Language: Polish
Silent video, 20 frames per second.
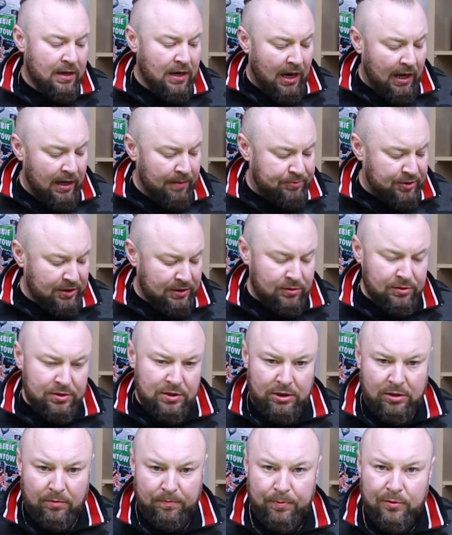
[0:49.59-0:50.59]
ale przez to,
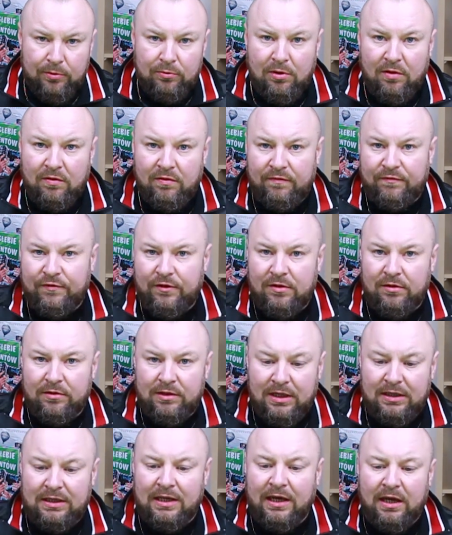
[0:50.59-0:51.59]
że to pudło
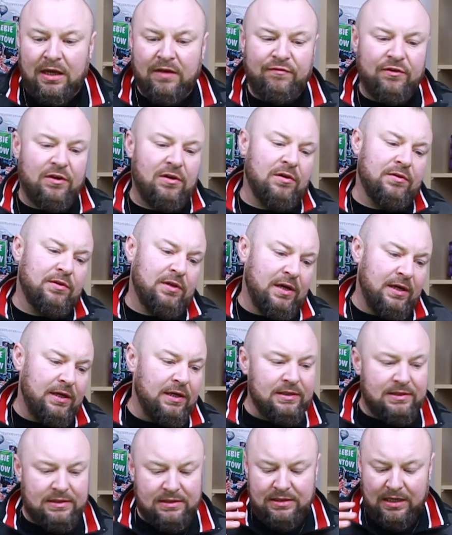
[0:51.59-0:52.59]
wygląda tak jak wygląda,
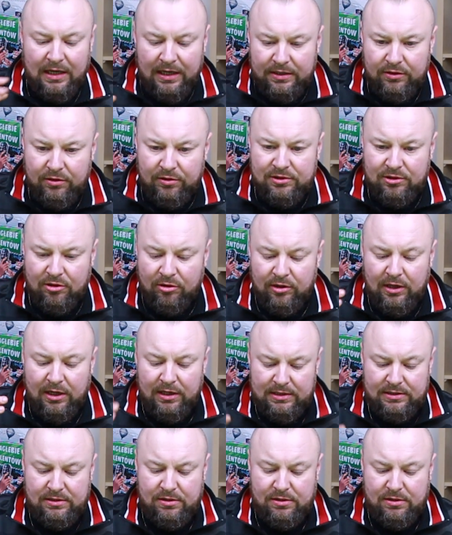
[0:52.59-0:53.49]
jest tak doskonale